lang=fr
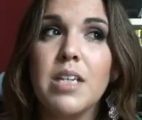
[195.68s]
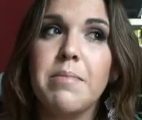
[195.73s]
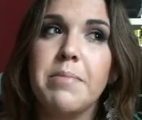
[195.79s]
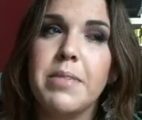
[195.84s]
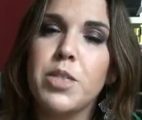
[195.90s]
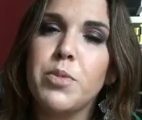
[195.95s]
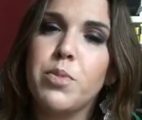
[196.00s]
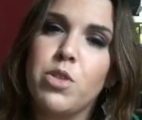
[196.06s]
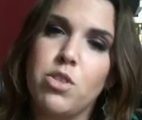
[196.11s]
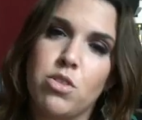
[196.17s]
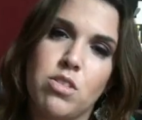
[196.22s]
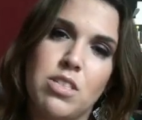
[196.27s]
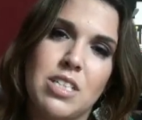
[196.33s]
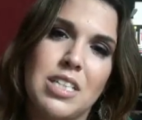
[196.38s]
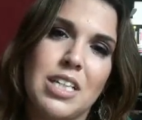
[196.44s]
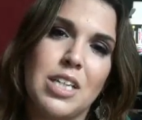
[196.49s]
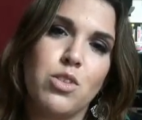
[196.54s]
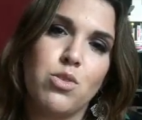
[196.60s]
Mais je pense que
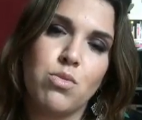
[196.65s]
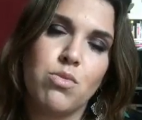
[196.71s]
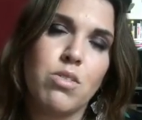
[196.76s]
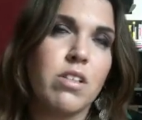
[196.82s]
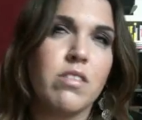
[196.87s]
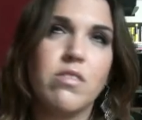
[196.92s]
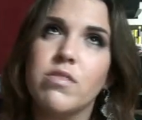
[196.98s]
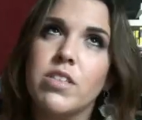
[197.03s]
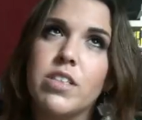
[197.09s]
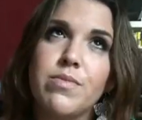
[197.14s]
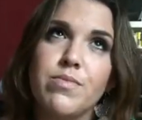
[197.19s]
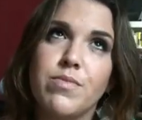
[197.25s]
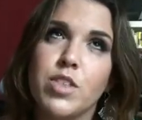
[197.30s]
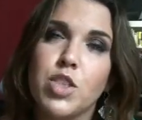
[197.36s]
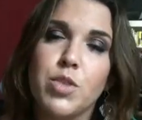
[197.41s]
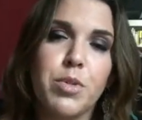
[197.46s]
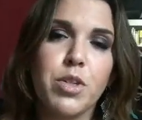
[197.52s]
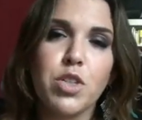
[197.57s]
ça sera. Non, ouais.
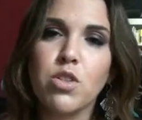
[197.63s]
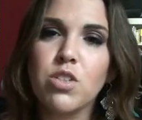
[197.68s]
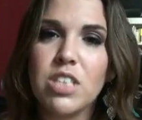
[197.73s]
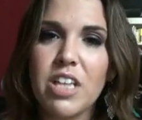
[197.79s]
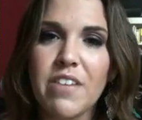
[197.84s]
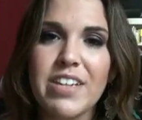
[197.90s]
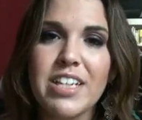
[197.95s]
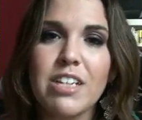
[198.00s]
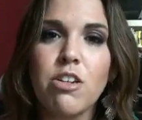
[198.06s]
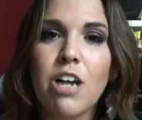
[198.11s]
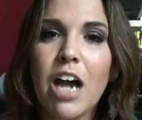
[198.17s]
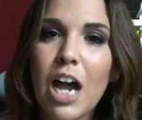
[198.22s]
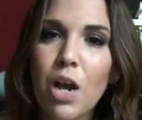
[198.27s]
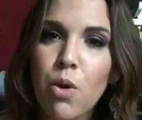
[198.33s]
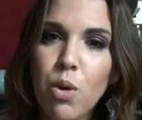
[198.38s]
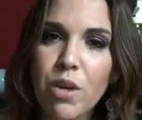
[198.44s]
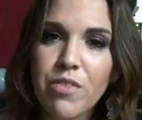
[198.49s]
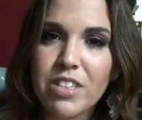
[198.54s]
Je pense que ça va être le
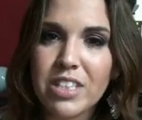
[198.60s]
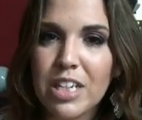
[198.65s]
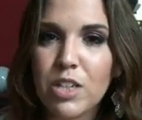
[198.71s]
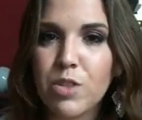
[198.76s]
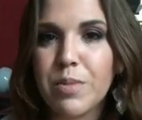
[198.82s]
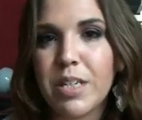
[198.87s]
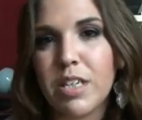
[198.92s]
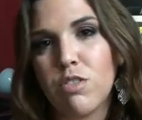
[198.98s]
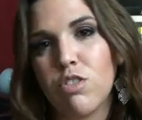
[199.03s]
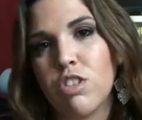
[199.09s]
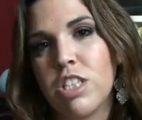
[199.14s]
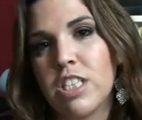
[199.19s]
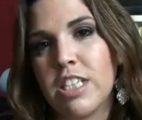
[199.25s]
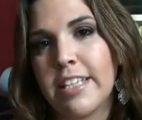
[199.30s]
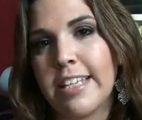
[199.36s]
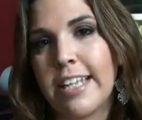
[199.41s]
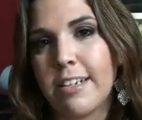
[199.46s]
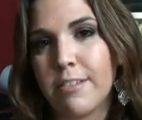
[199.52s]
Aqua Vita Lumière de chez
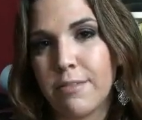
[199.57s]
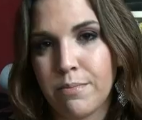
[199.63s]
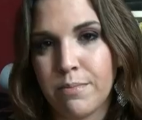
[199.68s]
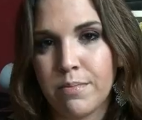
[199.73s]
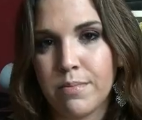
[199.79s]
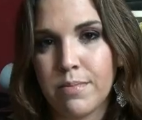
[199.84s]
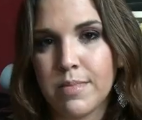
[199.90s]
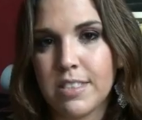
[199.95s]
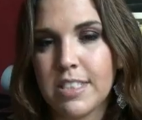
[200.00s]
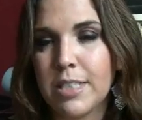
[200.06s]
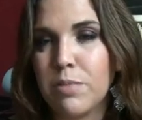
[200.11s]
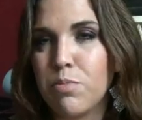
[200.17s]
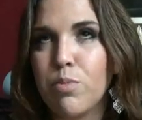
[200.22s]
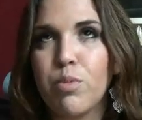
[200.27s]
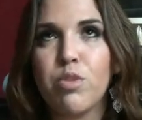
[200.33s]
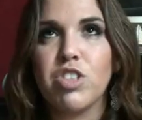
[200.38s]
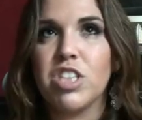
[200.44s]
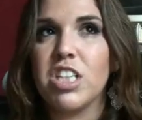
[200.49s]
Chanel. C'est être
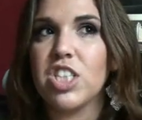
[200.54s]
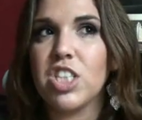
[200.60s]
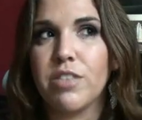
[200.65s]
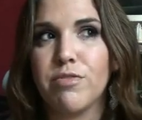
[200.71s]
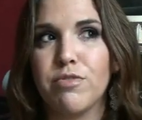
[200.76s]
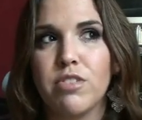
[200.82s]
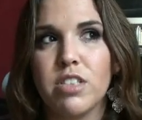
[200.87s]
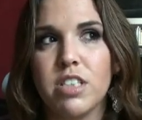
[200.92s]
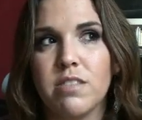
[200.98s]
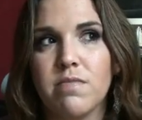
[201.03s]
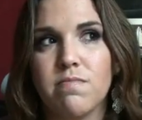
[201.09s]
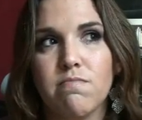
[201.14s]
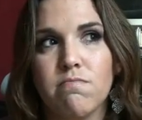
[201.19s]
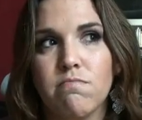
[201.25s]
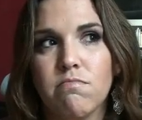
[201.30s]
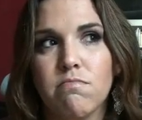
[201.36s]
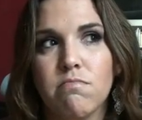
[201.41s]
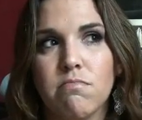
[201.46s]
mon prochain achat folie.
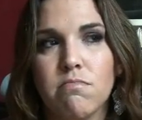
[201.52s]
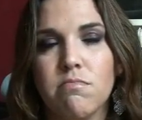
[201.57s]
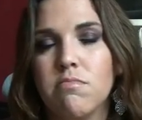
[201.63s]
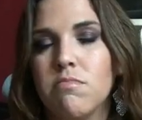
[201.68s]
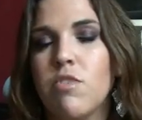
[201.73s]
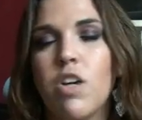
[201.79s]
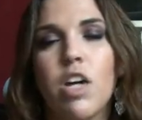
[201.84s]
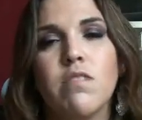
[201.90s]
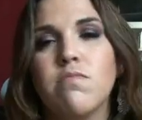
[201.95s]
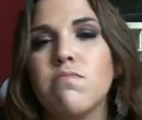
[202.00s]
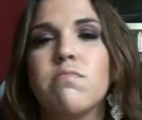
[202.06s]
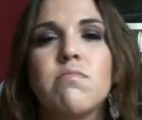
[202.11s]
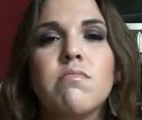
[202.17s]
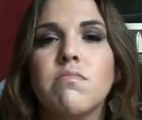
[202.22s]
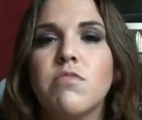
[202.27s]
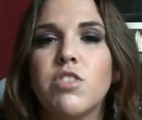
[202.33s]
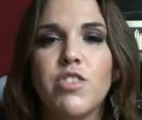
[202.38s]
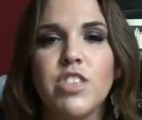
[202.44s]
Ouais,
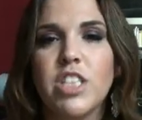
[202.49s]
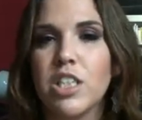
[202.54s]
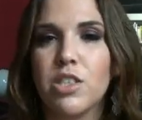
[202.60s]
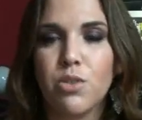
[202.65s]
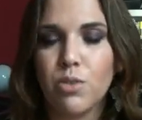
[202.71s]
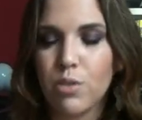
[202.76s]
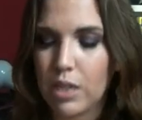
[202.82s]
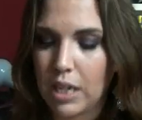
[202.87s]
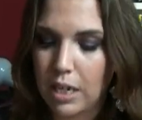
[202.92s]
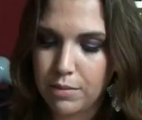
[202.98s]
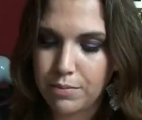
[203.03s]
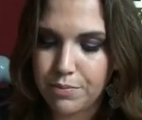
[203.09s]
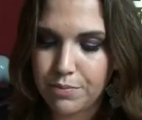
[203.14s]
je veux dire celui-là.